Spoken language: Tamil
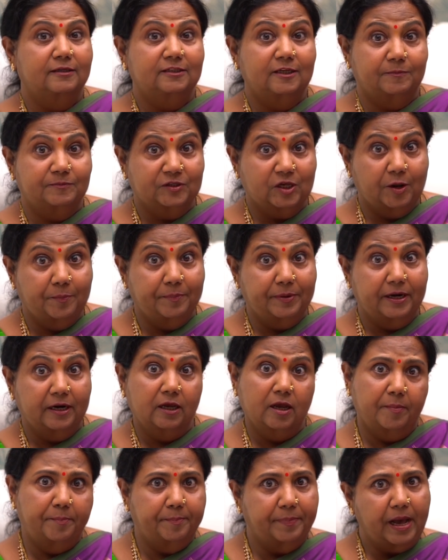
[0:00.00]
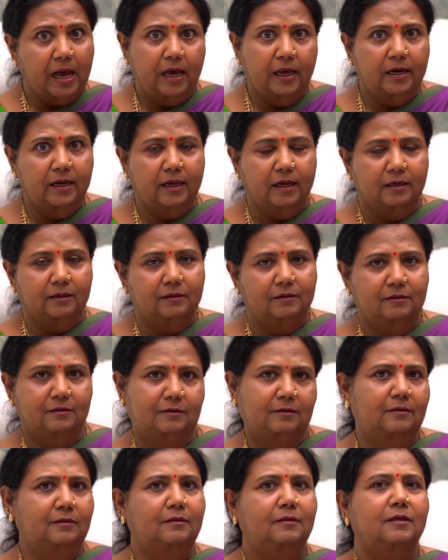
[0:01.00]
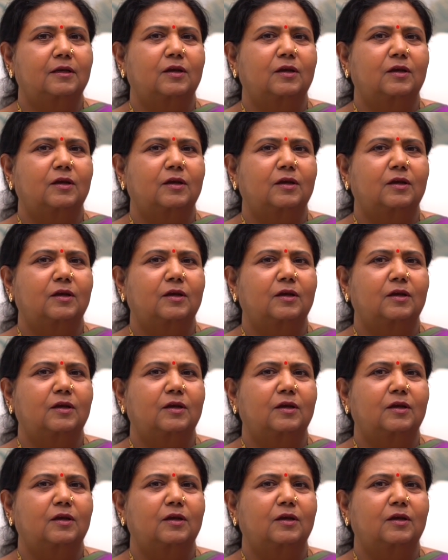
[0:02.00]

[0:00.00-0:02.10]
சப்ஸ்கிரைப் பண்ணுங்கள் பாருங்கள்